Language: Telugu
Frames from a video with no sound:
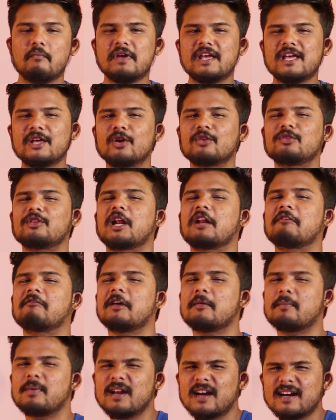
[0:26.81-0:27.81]
మీరు తన
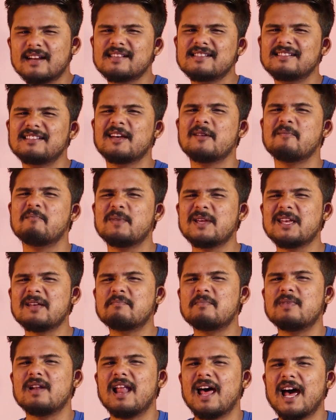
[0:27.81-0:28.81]
వైపు నడిస్తే
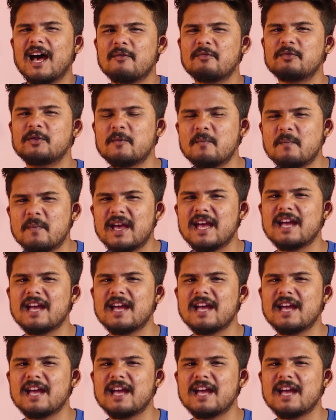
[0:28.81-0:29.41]
పీపుల్ హ్యావ్ టు